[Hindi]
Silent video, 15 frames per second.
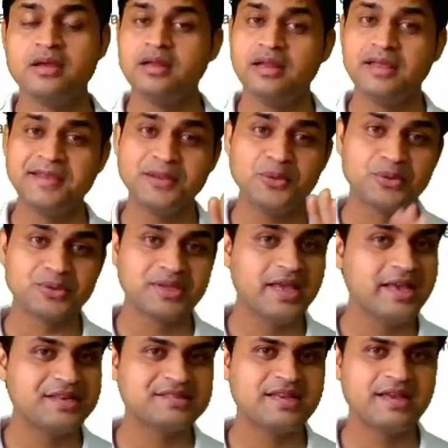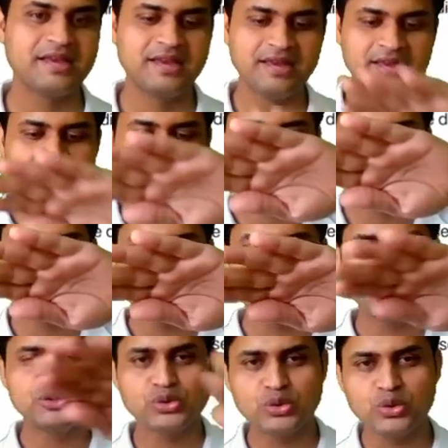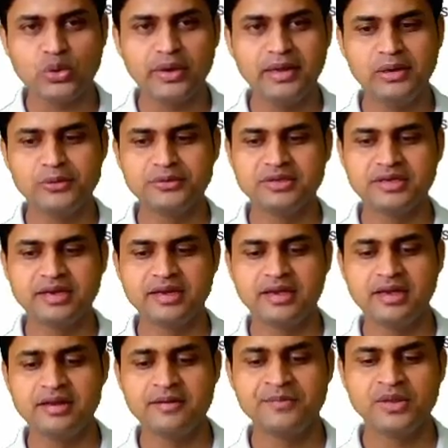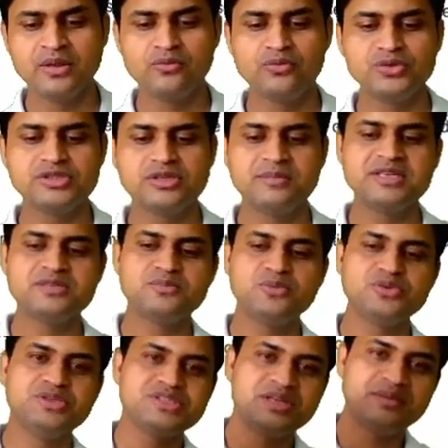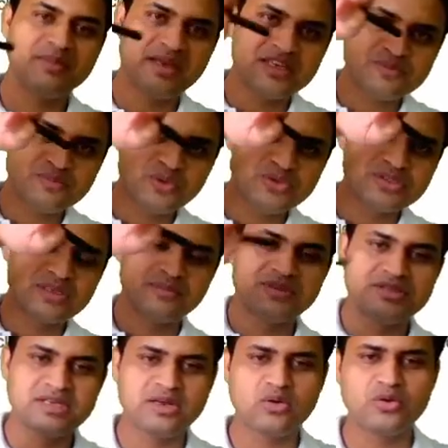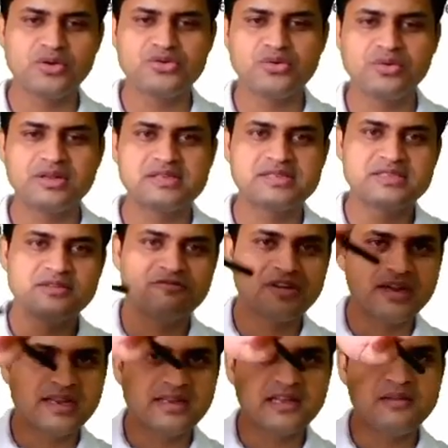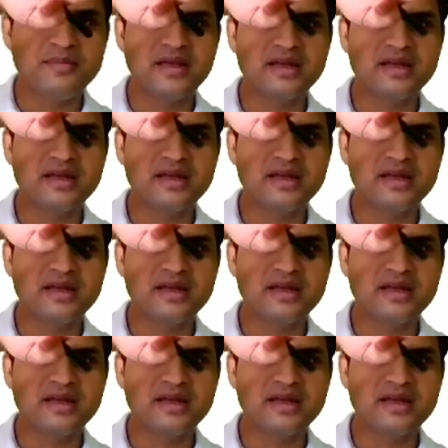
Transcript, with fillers: लेकिन होता ऐसा है कि ये जो कॉयल होती है है ना वो जब इस पोजीशन में इस पोजीशन में हॉरिजॉन्टल से जब वर्टिकल में